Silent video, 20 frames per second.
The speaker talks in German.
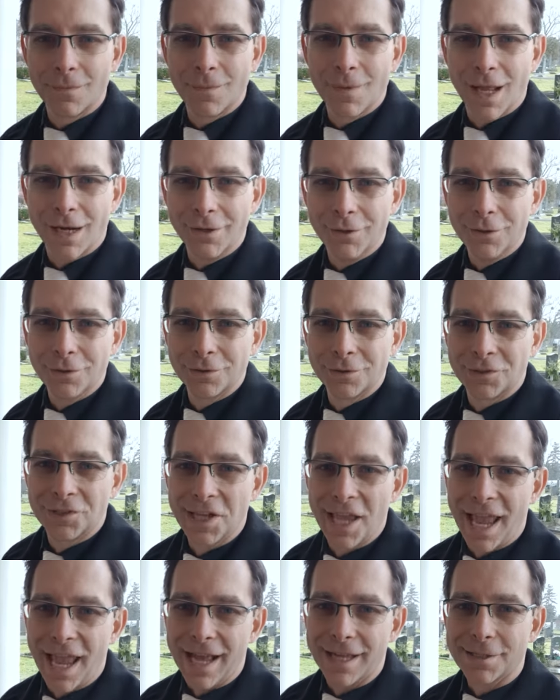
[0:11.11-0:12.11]
Hallo
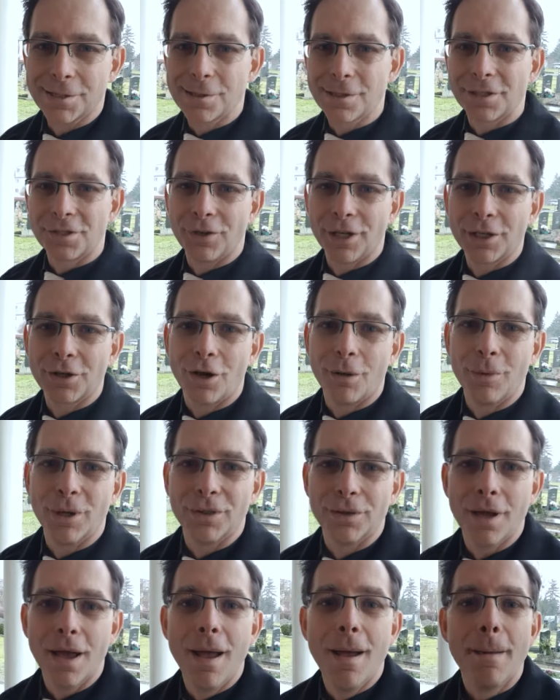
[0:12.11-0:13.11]
und herzlich
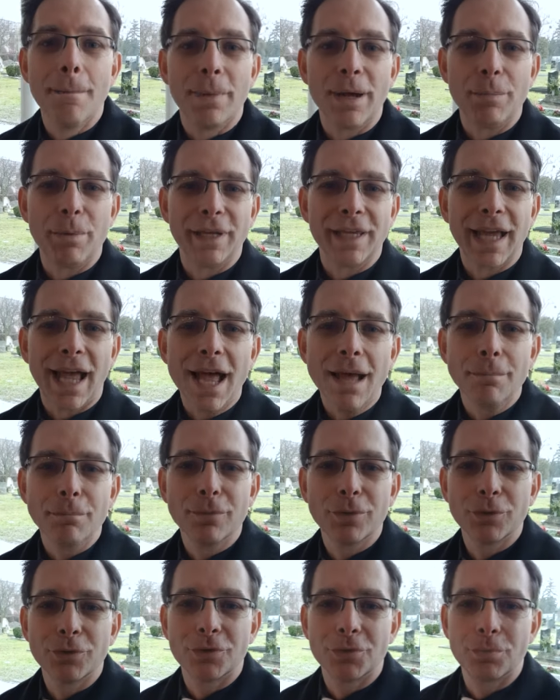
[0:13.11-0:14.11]
willkommen bei
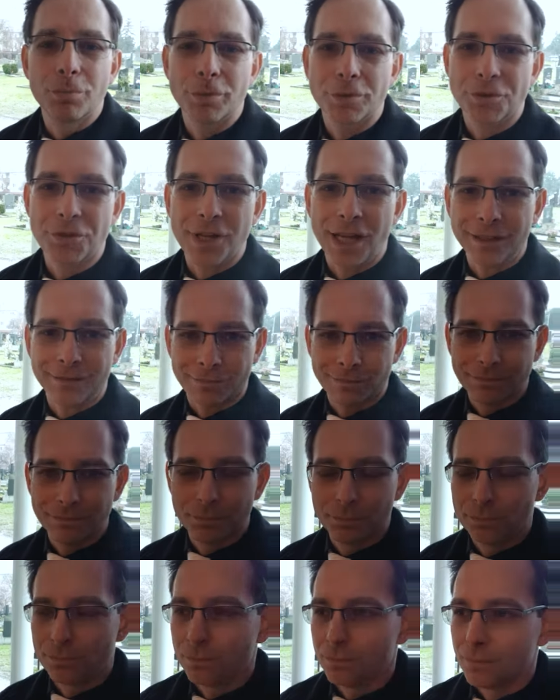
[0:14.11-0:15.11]
Begraben und Bestatten.
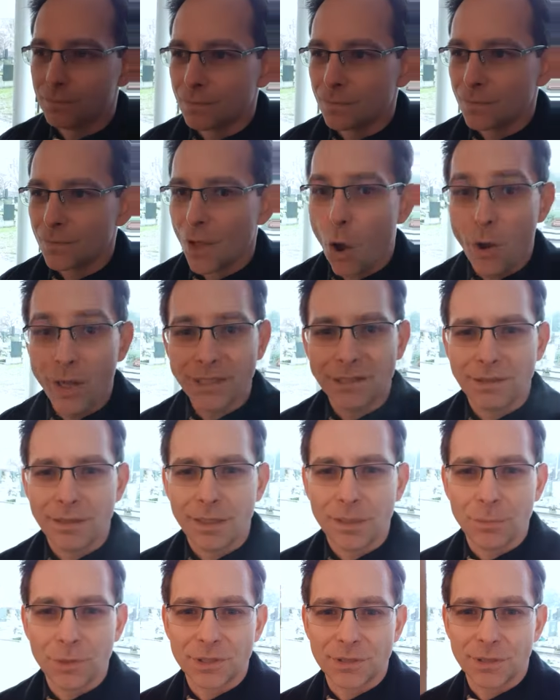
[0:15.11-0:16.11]
Heute
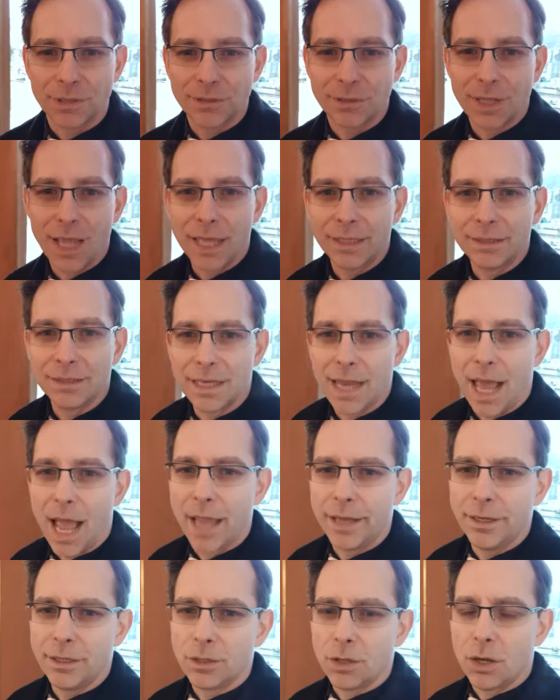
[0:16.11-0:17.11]
nehme ich dich an den
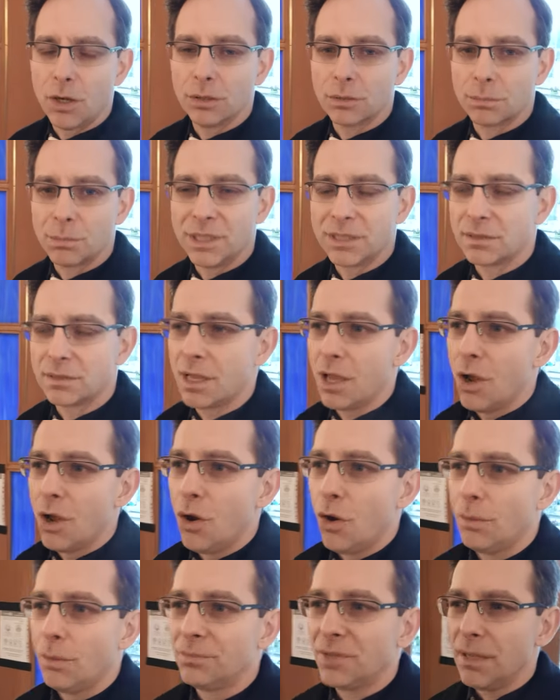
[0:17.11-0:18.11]
einen Ort mit,
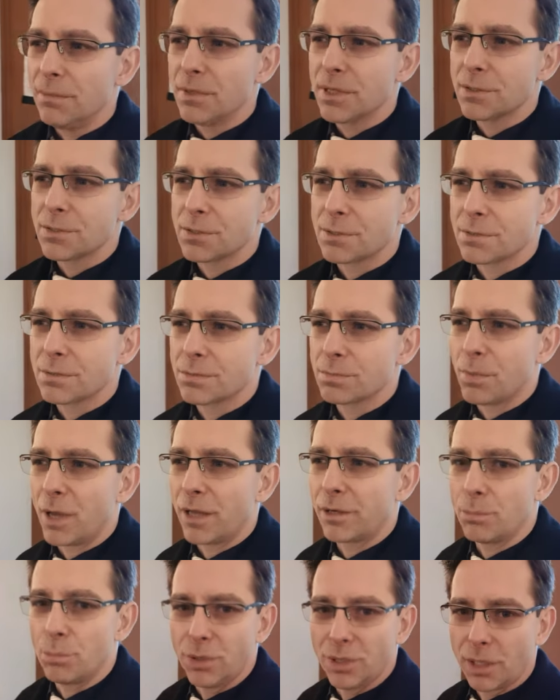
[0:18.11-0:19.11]
um den es bei
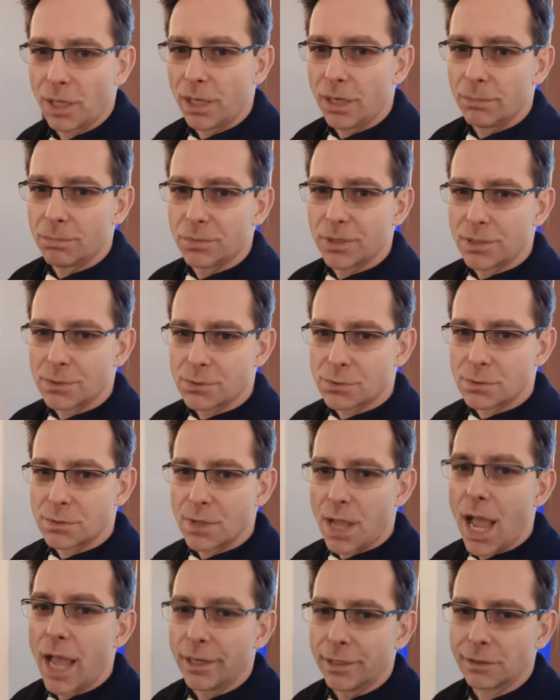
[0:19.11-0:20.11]
einem Begräbnis
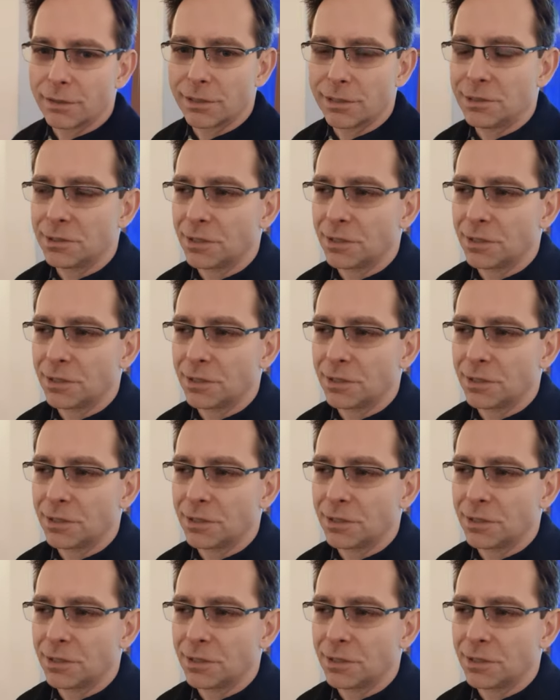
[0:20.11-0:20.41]
eigentlich